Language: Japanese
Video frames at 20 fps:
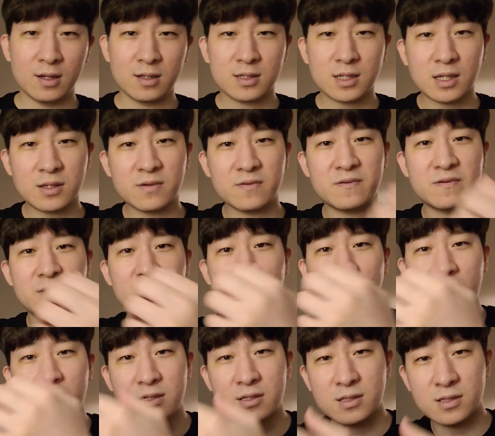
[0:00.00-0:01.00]
ちゃんと
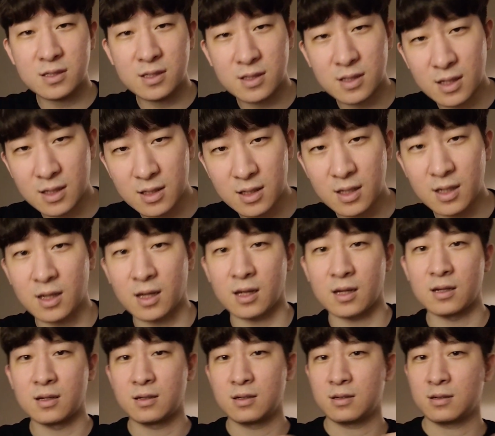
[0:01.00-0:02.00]
フリーアグして
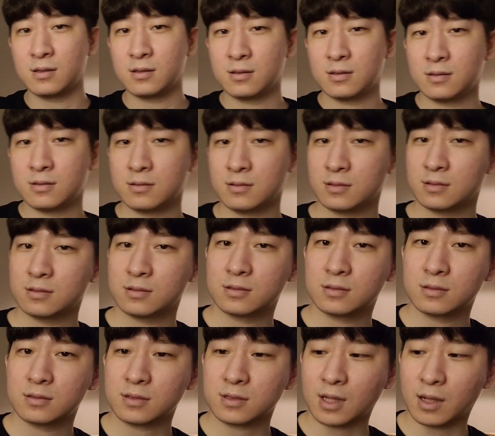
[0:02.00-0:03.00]
て、
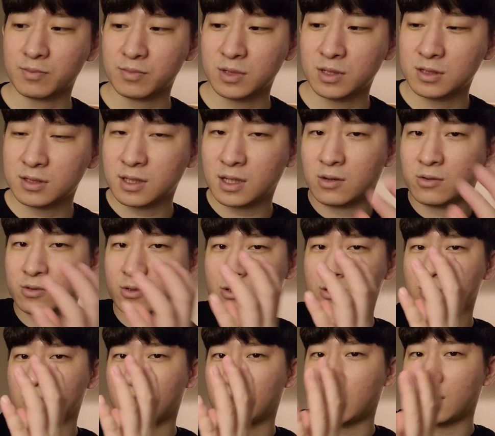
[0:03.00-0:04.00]
キャプテンさんをちょっ
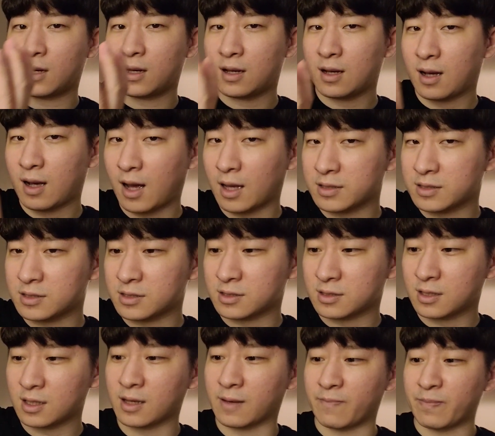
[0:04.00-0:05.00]
と外し
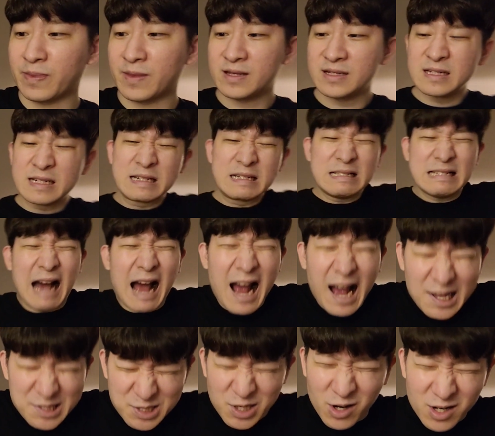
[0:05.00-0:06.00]
て「う
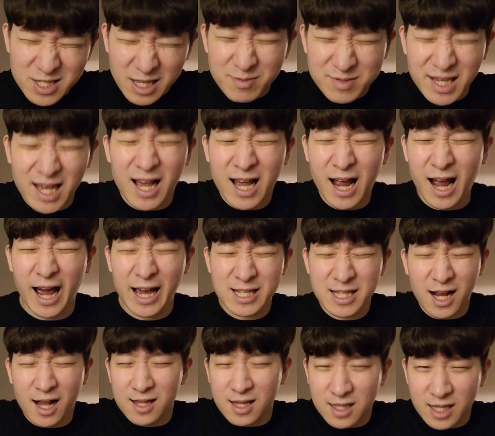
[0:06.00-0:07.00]
わーサルダムさん会い
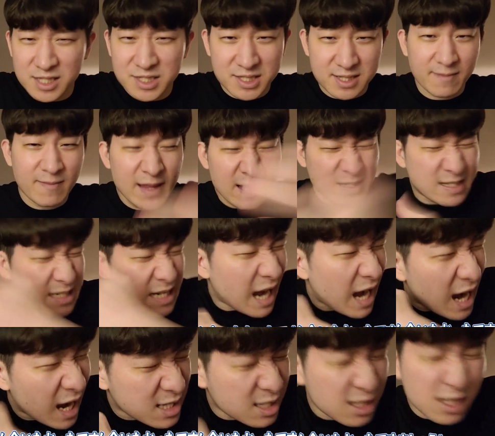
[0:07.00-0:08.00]
た方です
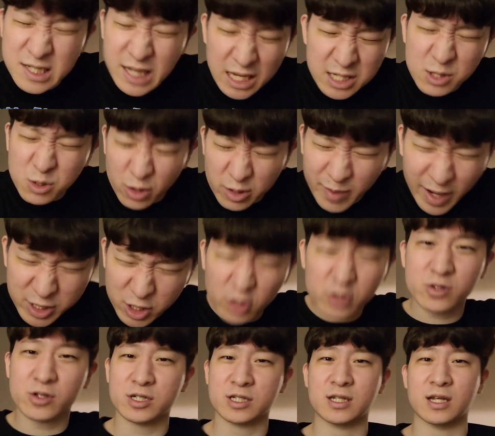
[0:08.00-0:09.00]
ガーッ写真撮りましょう」
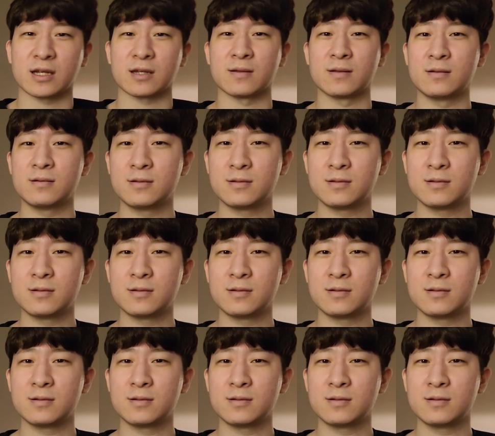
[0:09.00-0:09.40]
として